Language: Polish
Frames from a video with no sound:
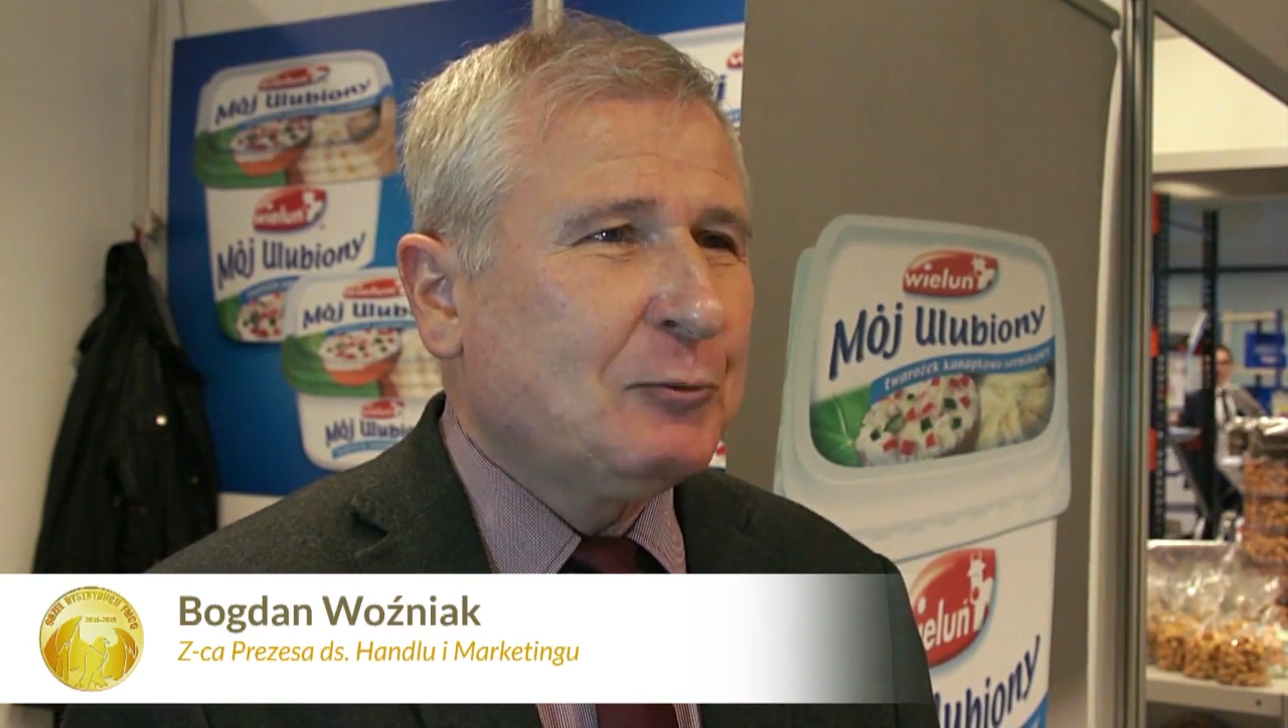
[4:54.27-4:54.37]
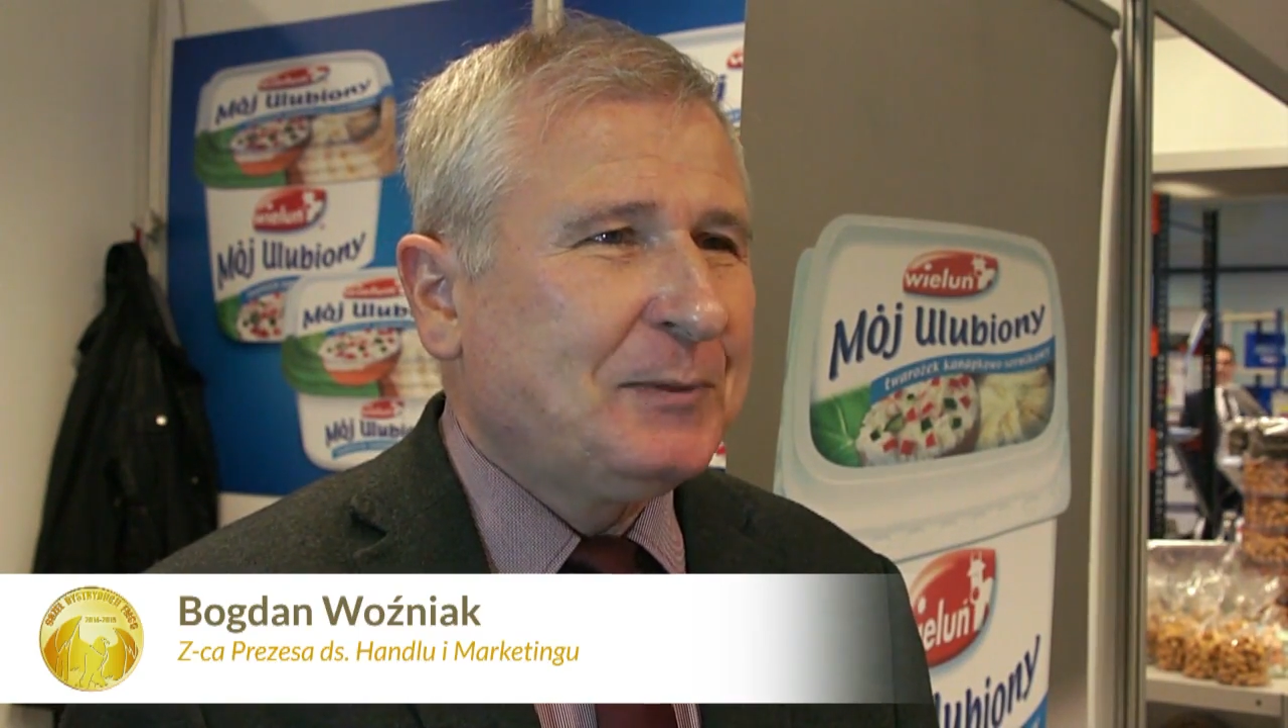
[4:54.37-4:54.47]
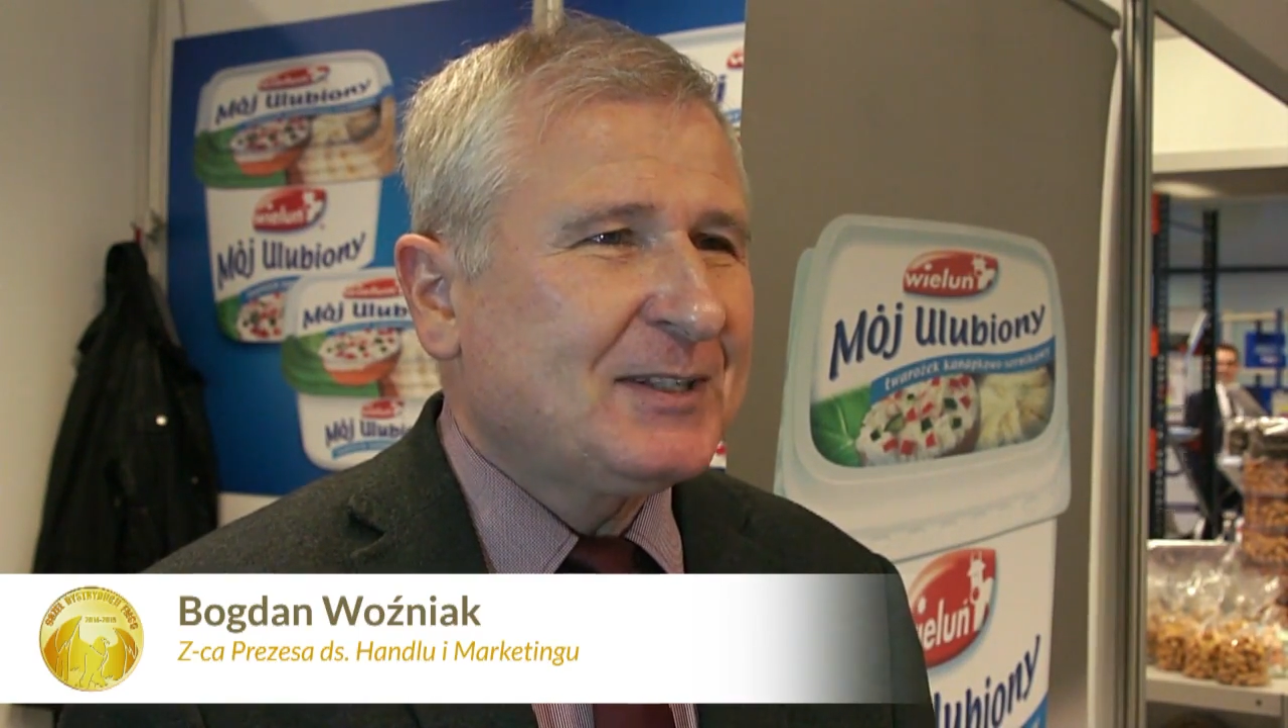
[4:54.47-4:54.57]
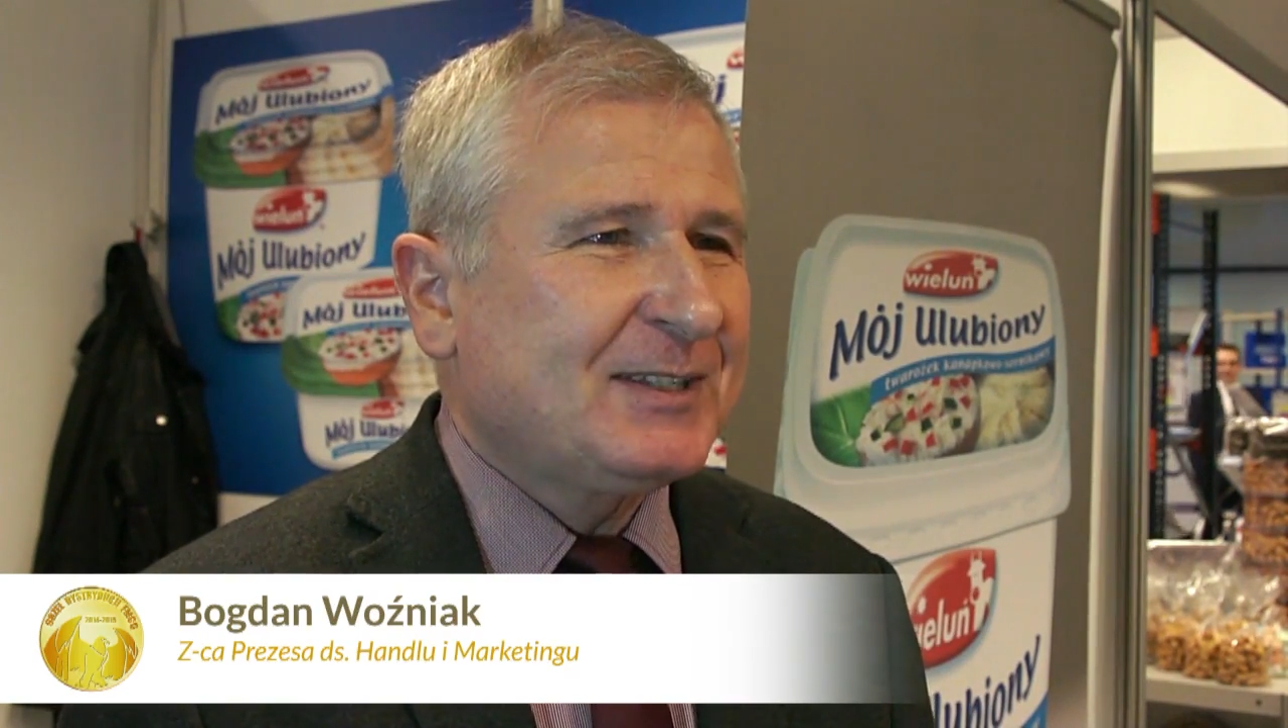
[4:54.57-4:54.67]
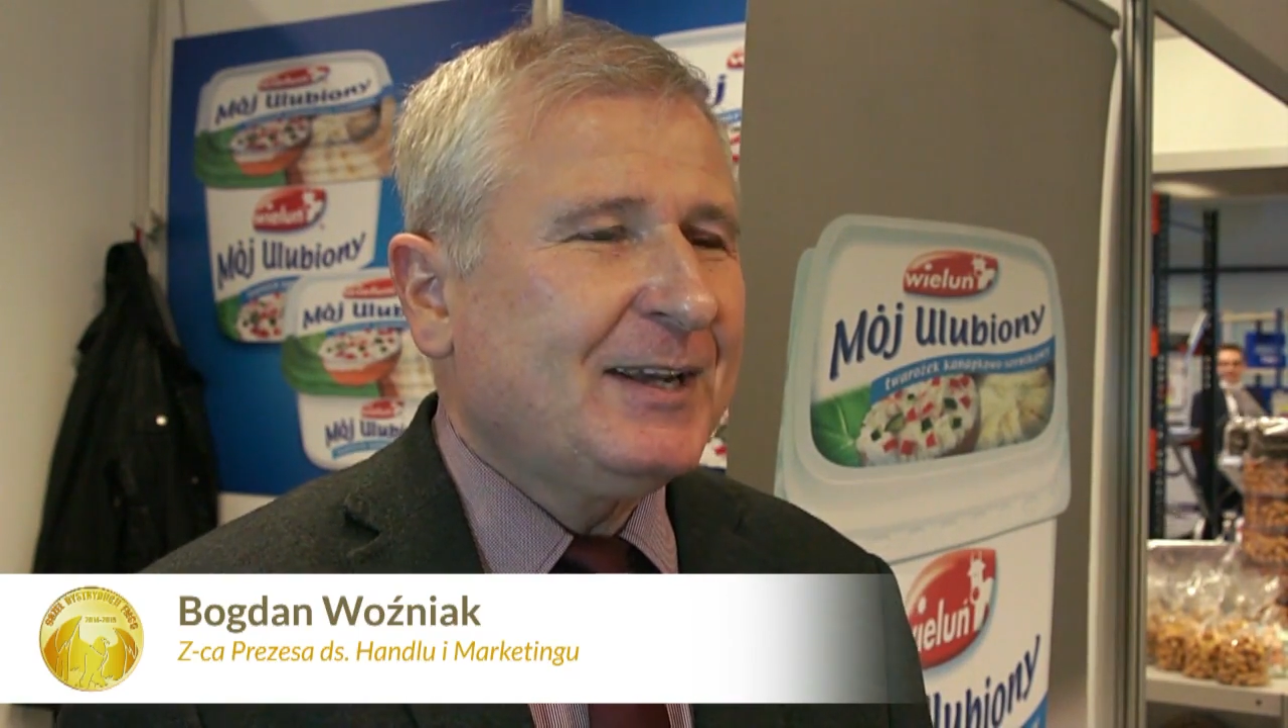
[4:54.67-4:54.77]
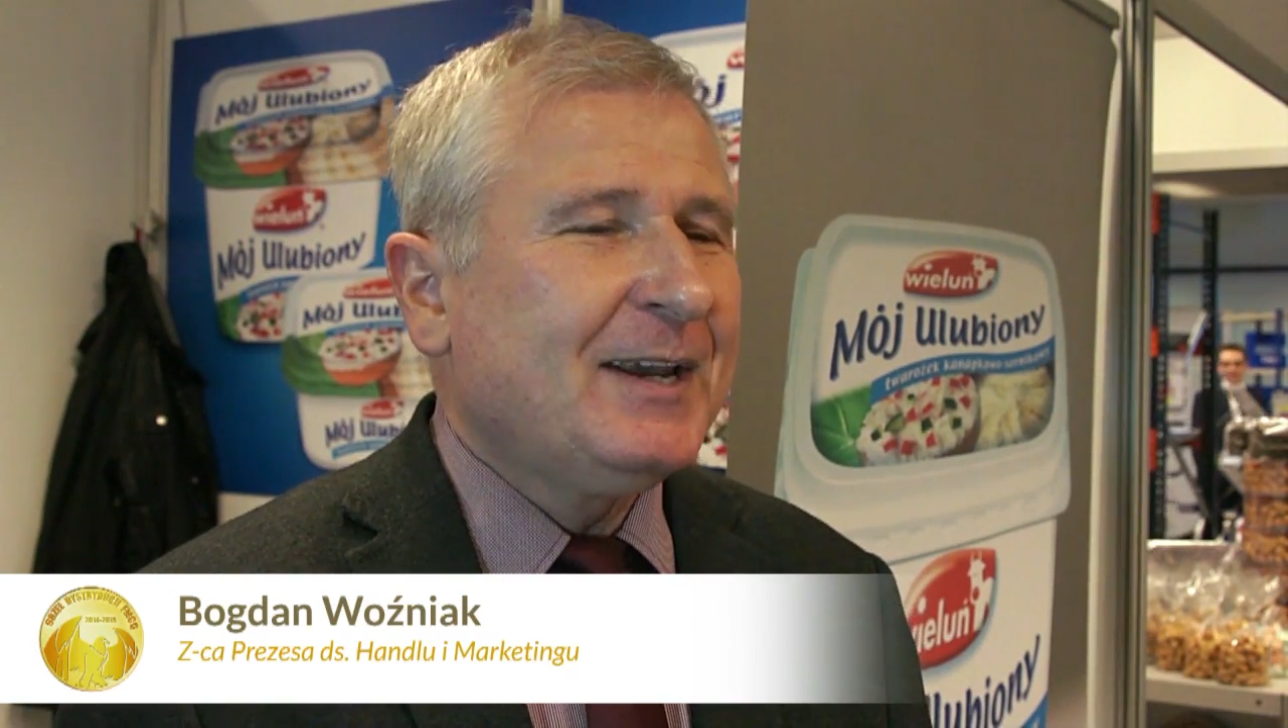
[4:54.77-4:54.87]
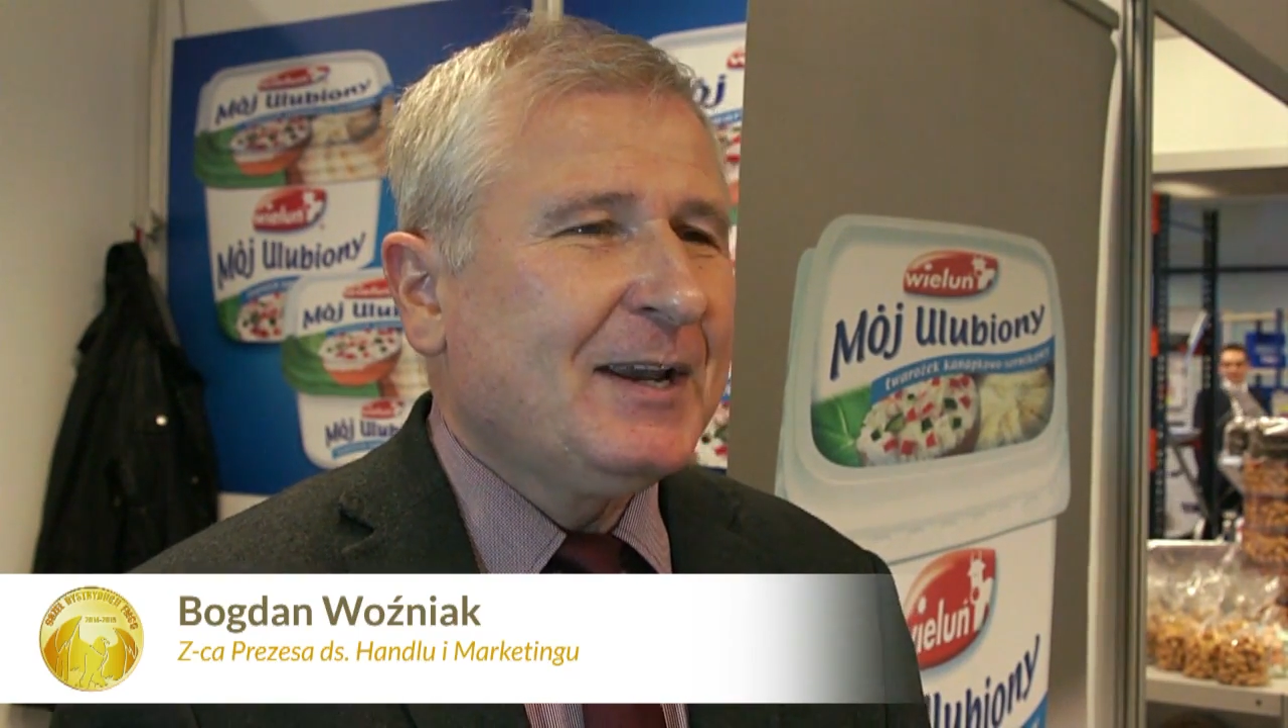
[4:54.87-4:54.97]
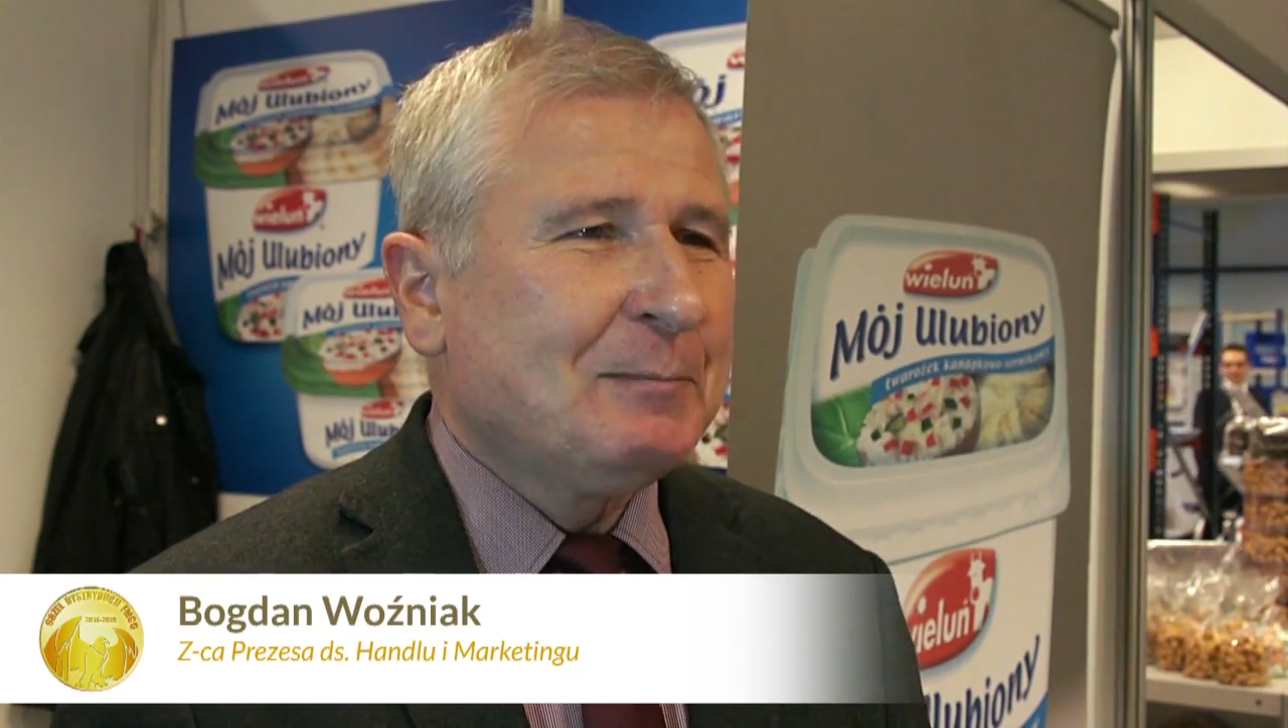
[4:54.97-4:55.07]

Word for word: kupieckiej